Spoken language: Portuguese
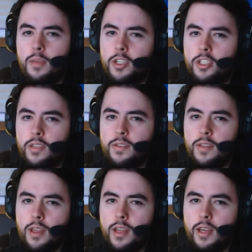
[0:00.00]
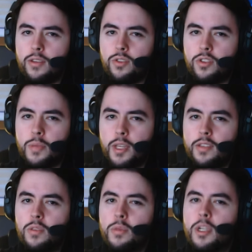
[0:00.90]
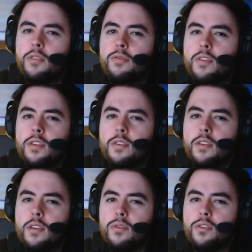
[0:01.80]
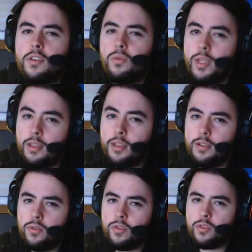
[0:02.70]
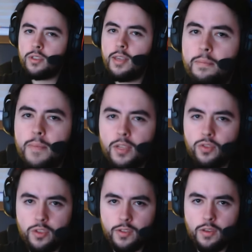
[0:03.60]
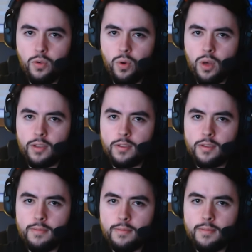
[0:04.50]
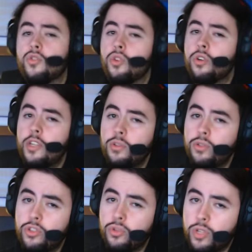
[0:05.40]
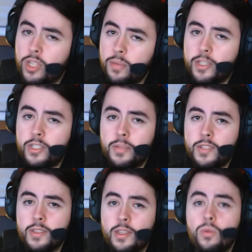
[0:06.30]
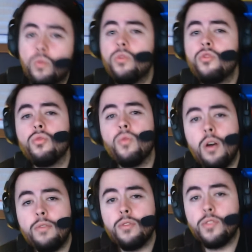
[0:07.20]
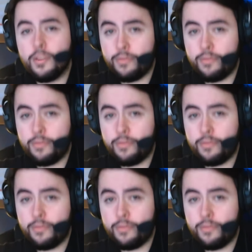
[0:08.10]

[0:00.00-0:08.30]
Imagine acelerar a sua experiência no mercado financeiro 50 anos em menos de 5 horas. Eu sou Rodrigo e hoje eu tô aqui para te apresentar o curso do Álvaro de